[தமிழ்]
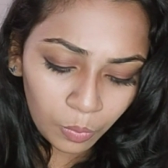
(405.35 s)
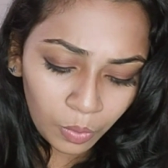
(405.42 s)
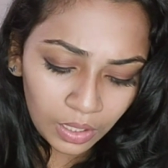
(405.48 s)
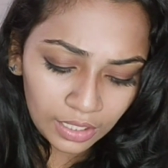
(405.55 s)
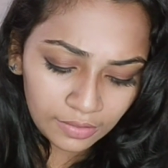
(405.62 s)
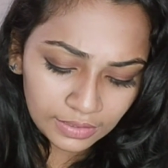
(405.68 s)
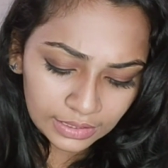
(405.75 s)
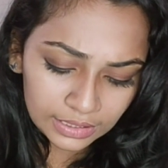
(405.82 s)

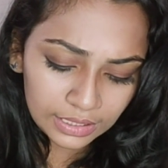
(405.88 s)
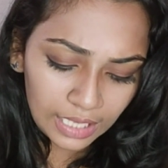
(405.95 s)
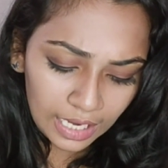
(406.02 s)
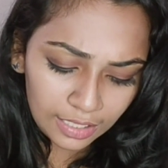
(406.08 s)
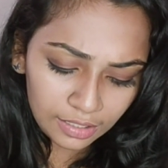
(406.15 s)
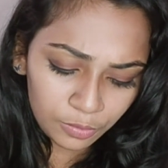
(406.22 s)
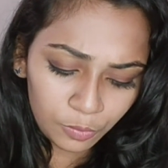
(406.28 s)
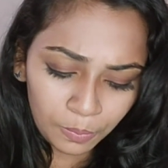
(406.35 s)
உங்களுக்கு வந்து
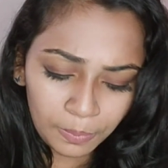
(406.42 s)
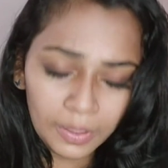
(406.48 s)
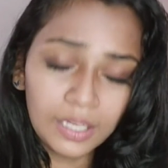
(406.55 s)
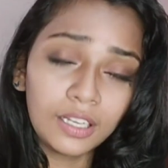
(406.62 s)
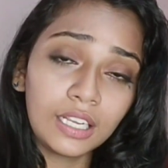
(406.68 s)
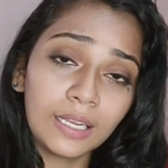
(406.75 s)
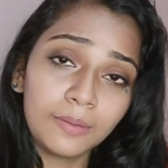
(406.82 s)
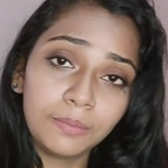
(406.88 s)
நல் ரொம்ப
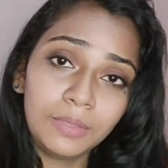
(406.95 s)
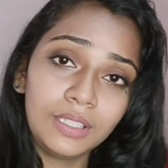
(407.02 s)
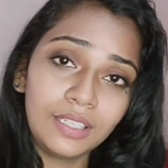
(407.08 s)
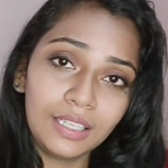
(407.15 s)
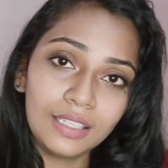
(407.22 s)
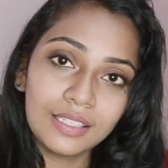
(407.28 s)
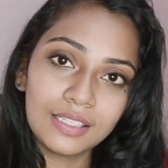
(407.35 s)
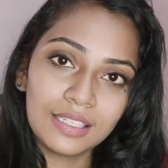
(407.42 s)
கம்மி
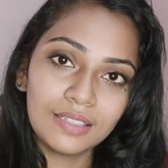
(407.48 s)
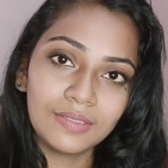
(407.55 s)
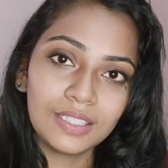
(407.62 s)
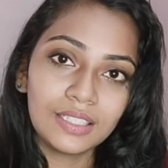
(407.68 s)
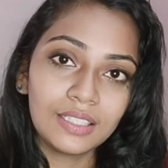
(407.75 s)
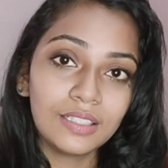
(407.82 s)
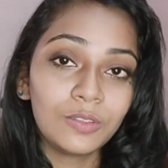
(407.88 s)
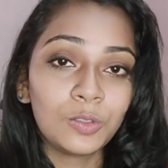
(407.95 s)
ரேஞ்சில்
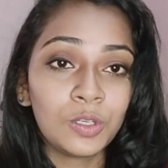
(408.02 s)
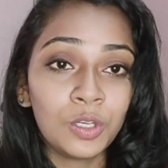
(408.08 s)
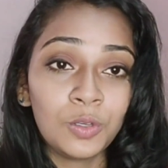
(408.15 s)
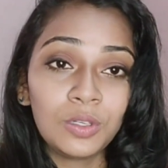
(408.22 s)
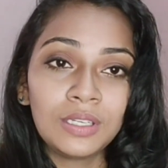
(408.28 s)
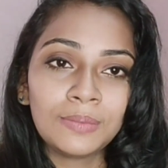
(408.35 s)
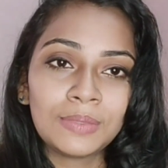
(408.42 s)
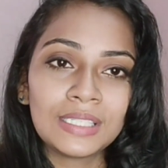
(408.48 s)
வந்து ஒரு
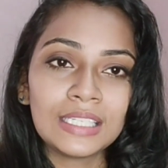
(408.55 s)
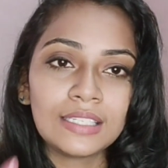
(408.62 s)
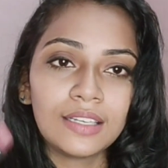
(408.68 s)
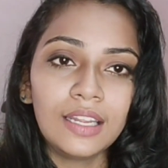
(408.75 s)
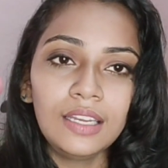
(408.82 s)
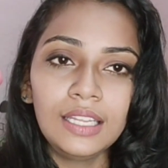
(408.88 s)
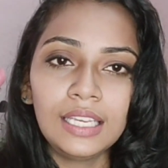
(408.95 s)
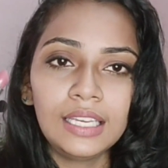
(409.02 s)
நியூட்
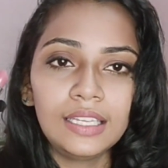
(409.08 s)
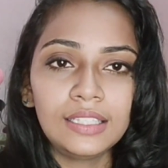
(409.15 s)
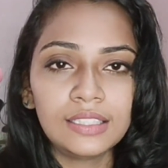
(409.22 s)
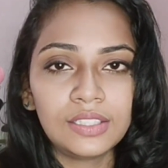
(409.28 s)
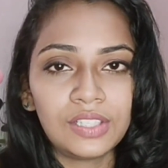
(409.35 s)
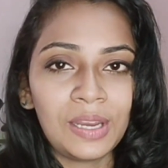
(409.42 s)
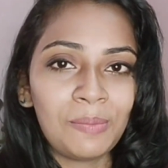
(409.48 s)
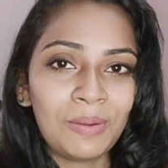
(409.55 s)
தான் நீங்கள்
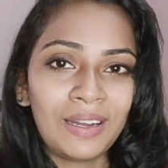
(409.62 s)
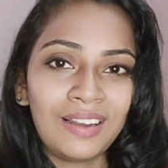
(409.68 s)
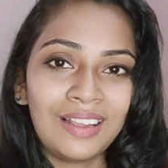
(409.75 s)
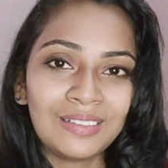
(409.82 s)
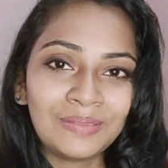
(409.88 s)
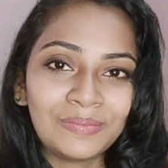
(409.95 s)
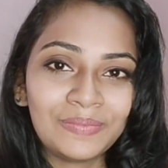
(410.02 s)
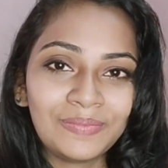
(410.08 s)
இதை ட்ரை
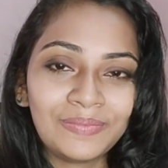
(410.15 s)
பண்ணலாம்